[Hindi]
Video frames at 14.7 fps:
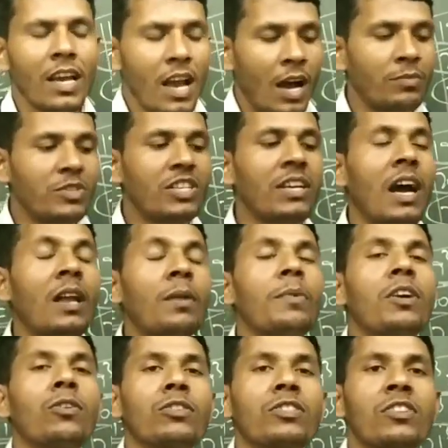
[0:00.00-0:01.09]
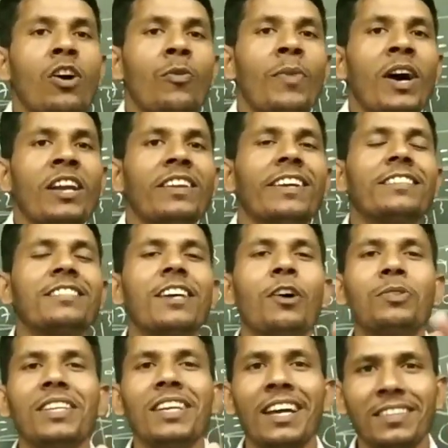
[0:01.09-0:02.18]
हम छियानवे को सौ मान लिए सौ
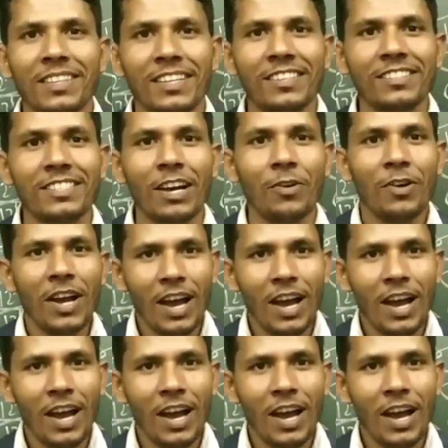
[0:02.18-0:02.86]
तिया तीन सौ